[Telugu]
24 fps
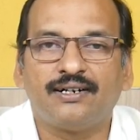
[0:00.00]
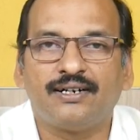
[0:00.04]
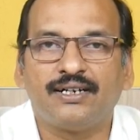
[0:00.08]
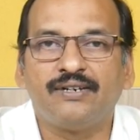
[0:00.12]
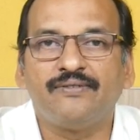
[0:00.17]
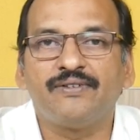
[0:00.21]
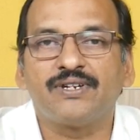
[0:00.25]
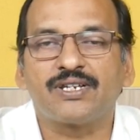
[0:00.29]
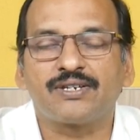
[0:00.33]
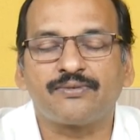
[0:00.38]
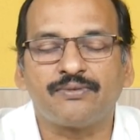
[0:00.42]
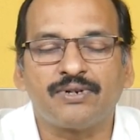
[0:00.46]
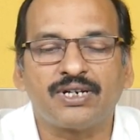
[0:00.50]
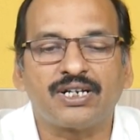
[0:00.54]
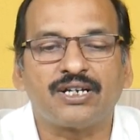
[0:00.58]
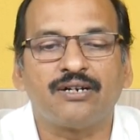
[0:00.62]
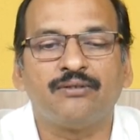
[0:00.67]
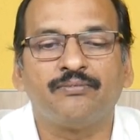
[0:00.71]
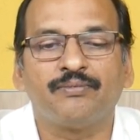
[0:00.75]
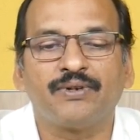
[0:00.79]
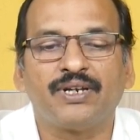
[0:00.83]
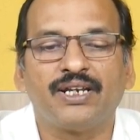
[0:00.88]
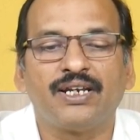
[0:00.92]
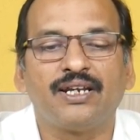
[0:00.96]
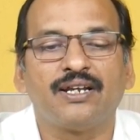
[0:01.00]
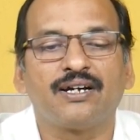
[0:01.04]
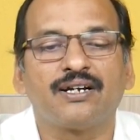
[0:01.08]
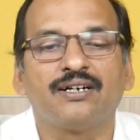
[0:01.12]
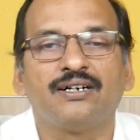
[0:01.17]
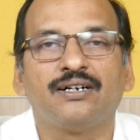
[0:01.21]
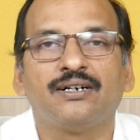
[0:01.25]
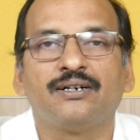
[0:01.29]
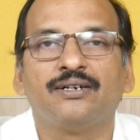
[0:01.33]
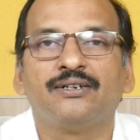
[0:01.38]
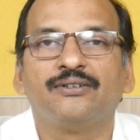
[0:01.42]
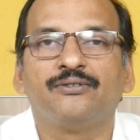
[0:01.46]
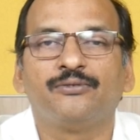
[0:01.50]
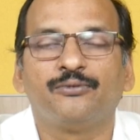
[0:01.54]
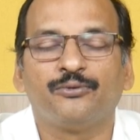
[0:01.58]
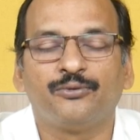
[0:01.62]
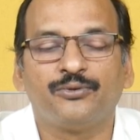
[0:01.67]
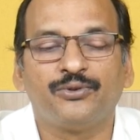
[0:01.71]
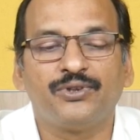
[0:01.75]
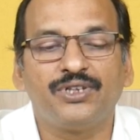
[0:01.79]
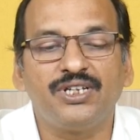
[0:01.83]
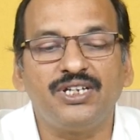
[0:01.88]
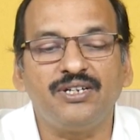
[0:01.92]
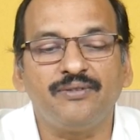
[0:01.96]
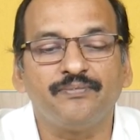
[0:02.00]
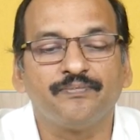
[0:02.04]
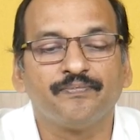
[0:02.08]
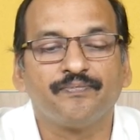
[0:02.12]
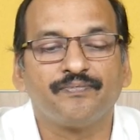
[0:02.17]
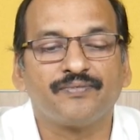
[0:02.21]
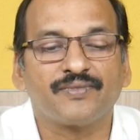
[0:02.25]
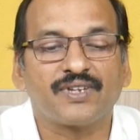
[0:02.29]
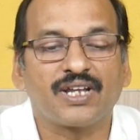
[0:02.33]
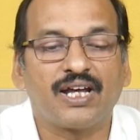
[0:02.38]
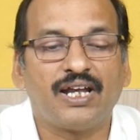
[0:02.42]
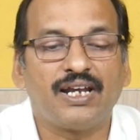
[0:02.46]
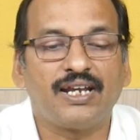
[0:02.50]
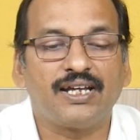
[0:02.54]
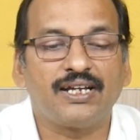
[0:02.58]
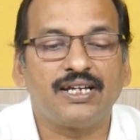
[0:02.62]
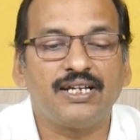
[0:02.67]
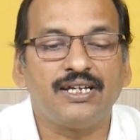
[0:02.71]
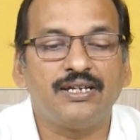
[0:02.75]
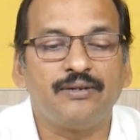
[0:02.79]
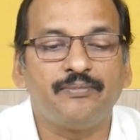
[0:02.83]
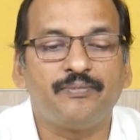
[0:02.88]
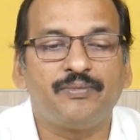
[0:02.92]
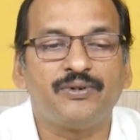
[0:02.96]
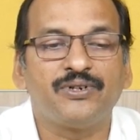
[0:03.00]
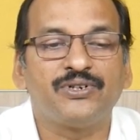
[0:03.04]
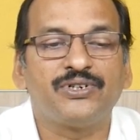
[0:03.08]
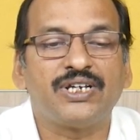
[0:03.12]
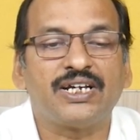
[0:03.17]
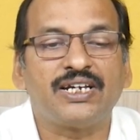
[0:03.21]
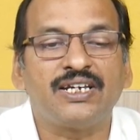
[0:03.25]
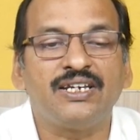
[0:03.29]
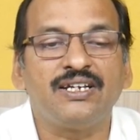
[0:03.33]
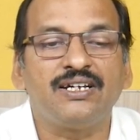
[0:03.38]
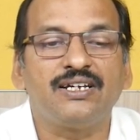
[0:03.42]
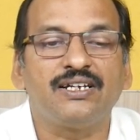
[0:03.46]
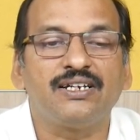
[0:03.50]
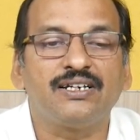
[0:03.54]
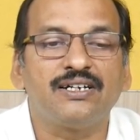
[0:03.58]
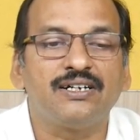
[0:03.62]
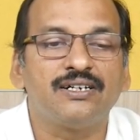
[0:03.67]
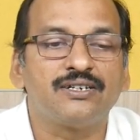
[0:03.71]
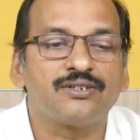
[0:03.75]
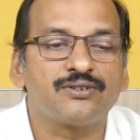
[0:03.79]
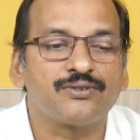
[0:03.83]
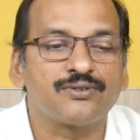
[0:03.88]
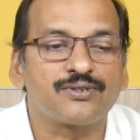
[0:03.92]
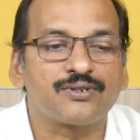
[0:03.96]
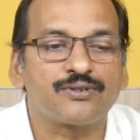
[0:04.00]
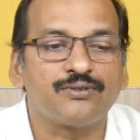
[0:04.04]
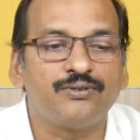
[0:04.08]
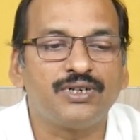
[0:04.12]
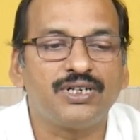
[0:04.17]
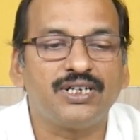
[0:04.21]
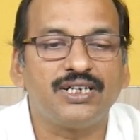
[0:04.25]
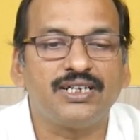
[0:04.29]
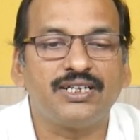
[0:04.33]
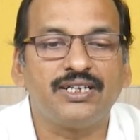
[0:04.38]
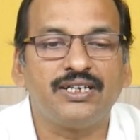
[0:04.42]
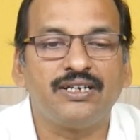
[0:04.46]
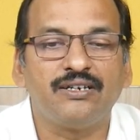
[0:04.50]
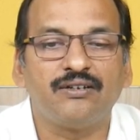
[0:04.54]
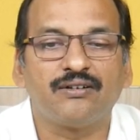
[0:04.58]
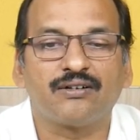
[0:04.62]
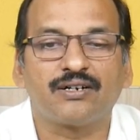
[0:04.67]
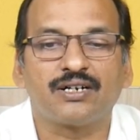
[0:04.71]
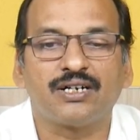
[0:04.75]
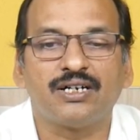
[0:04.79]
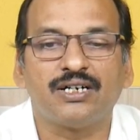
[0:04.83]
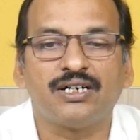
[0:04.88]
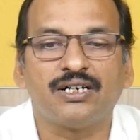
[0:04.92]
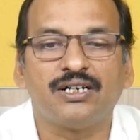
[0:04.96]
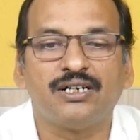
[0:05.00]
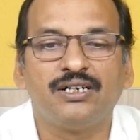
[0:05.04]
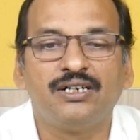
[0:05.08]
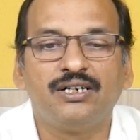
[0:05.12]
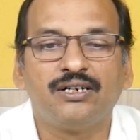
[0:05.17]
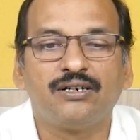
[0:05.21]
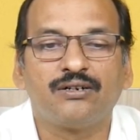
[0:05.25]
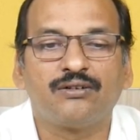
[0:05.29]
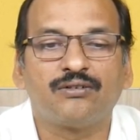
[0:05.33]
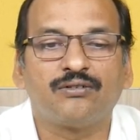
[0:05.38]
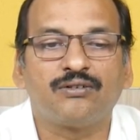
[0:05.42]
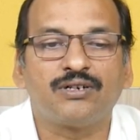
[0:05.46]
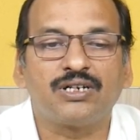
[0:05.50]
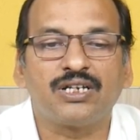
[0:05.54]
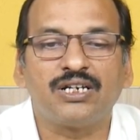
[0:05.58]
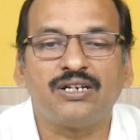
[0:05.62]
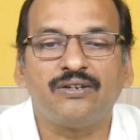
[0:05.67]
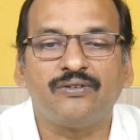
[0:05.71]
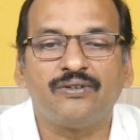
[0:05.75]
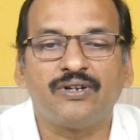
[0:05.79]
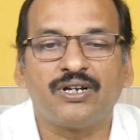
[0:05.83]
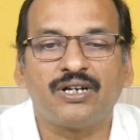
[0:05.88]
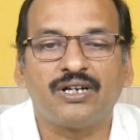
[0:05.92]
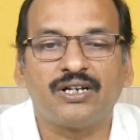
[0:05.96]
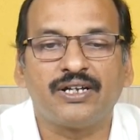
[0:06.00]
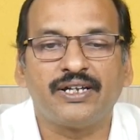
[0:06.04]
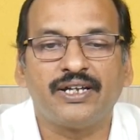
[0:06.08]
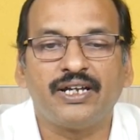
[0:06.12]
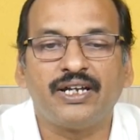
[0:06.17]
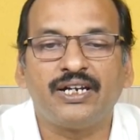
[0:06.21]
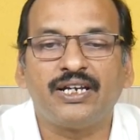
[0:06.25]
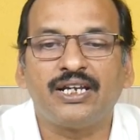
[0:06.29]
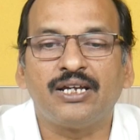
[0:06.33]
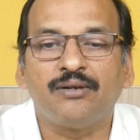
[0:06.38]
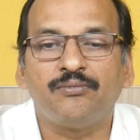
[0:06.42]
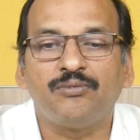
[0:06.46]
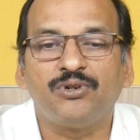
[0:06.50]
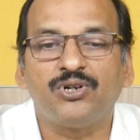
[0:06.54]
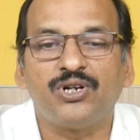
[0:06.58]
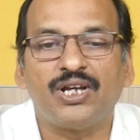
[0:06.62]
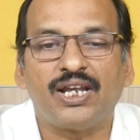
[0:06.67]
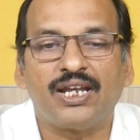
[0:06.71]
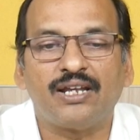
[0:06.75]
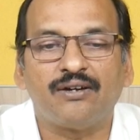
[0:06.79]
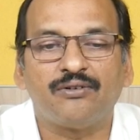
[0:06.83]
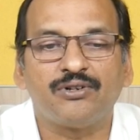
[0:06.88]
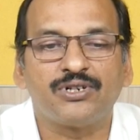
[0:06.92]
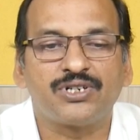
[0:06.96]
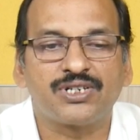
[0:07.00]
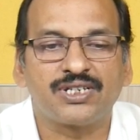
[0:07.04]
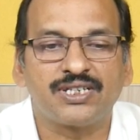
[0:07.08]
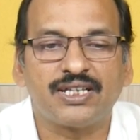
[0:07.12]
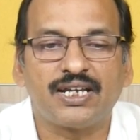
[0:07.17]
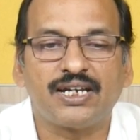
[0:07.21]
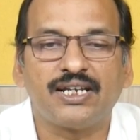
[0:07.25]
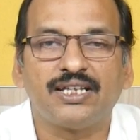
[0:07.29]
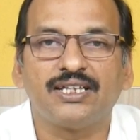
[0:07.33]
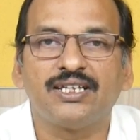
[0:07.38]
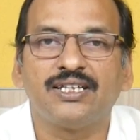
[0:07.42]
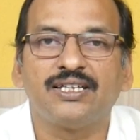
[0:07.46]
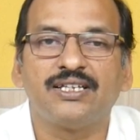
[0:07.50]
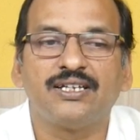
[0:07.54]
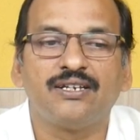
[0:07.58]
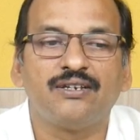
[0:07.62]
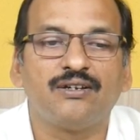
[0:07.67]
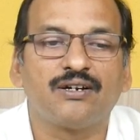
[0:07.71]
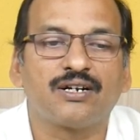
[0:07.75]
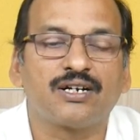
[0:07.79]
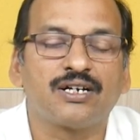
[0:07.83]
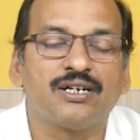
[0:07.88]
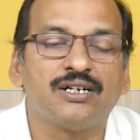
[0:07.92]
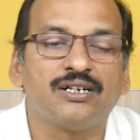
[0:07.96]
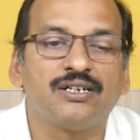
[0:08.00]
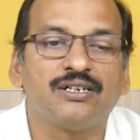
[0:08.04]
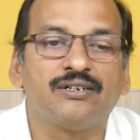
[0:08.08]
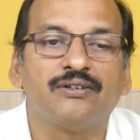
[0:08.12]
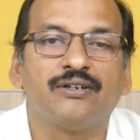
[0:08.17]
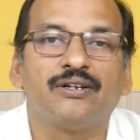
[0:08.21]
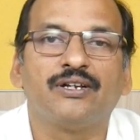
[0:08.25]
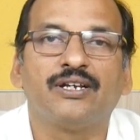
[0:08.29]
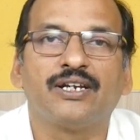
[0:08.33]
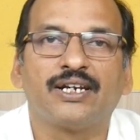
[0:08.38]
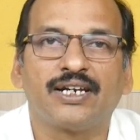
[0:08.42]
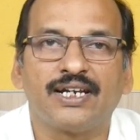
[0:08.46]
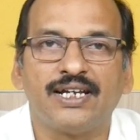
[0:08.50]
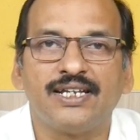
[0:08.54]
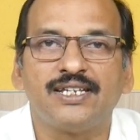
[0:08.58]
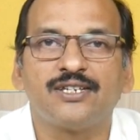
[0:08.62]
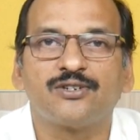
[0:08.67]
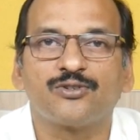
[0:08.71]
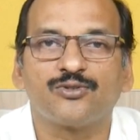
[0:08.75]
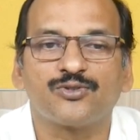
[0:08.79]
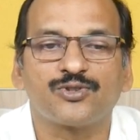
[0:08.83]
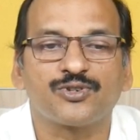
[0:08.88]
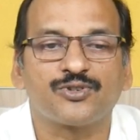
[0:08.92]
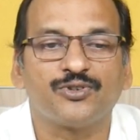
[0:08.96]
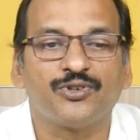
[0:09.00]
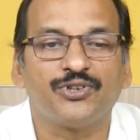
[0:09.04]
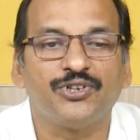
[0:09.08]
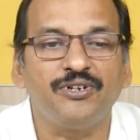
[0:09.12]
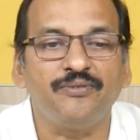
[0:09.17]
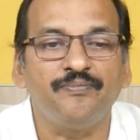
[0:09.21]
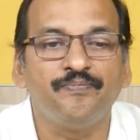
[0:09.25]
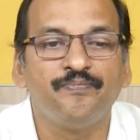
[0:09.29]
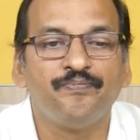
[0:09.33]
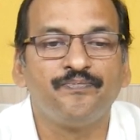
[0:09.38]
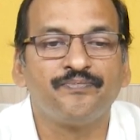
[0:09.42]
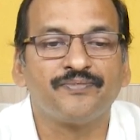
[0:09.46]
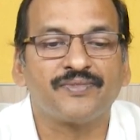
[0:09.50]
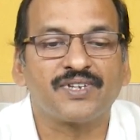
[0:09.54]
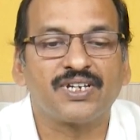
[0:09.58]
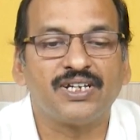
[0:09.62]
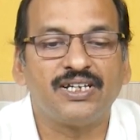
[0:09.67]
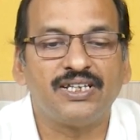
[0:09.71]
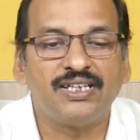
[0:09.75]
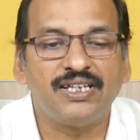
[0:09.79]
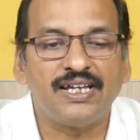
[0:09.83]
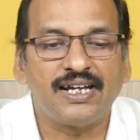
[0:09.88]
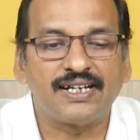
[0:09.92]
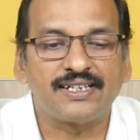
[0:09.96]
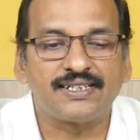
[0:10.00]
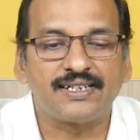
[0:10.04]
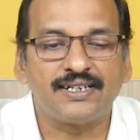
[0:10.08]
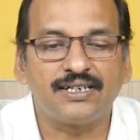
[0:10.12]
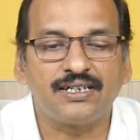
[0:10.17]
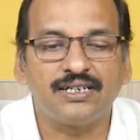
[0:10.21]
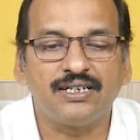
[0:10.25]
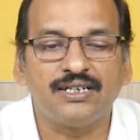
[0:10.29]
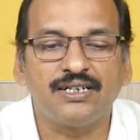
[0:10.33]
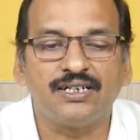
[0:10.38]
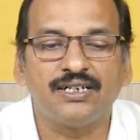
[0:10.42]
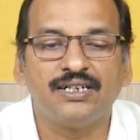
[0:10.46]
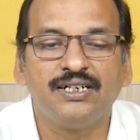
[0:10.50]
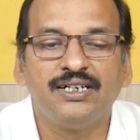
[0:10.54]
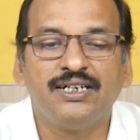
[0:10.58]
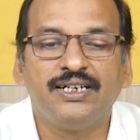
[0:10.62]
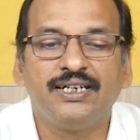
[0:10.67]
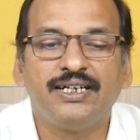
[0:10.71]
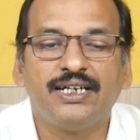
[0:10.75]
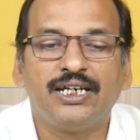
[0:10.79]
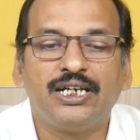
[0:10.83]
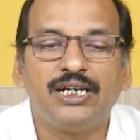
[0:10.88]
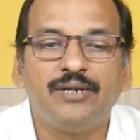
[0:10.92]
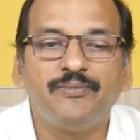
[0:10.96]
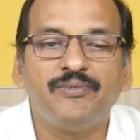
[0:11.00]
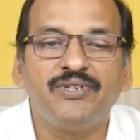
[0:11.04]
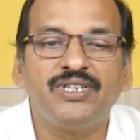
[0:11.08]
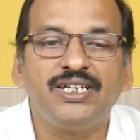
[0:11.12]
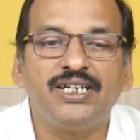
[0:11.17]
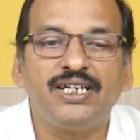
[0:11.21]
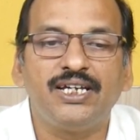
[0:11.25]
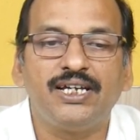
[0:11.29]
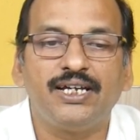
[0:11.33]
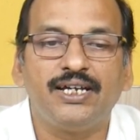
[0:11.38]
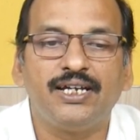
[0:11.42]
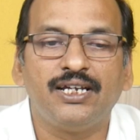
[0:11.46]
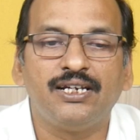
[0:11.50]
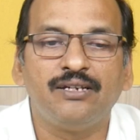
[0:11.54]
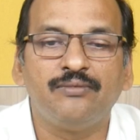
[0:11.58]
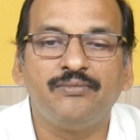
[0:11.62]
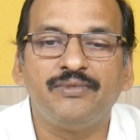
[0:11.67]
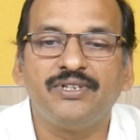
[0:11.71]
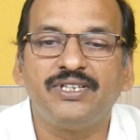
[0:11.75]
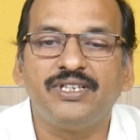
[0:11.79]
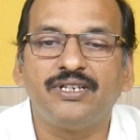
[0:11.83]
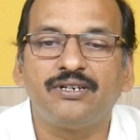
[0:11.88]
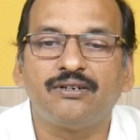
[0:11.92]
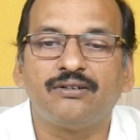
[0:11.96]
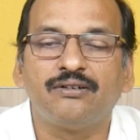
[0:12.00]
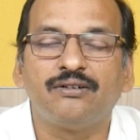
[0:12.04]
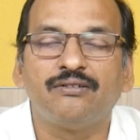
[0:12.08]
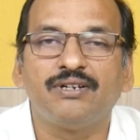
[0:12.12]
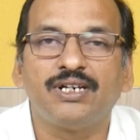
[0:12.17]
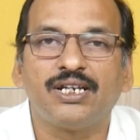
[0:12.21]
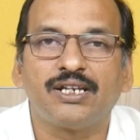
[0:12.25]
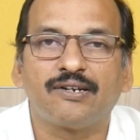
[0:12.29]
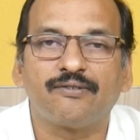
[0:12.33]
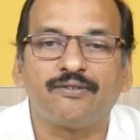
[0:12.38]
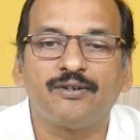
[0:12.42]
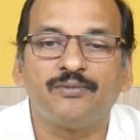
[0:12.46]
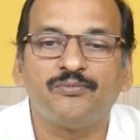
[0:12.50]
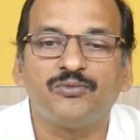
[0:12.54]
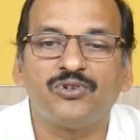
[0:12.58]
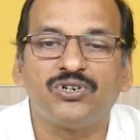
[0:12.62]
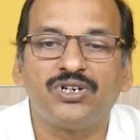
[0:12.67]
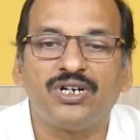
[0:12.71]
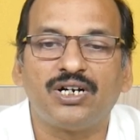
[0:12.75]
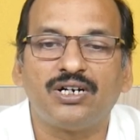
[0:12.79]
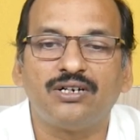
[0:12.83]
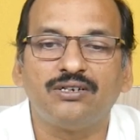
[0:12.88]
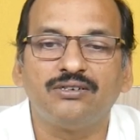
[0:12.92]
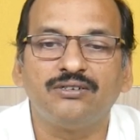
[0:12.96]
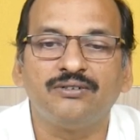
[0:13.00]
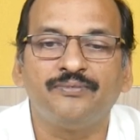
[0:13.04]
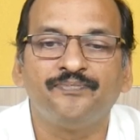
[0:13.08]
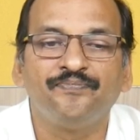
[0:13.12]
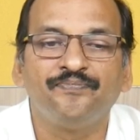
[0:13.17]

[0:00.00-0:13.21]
ఇన్వెస్ట్మెంట్ కంపెనీ లాగా ఉంది అలాగే ఇప్పుడు టెక్నికల్గా చూసుకుంటే దీని యొక్క టోటల్గా ఏ టైంలో ఎలా వచ్చింది అనేది దీని యొక్క రేంజ్ చూసుకుందాం ఇది ఎగ్జాక్ట్గా ఎనిమిది ఎనిమిది రెండు వేల ఇరవై మూడు నాడు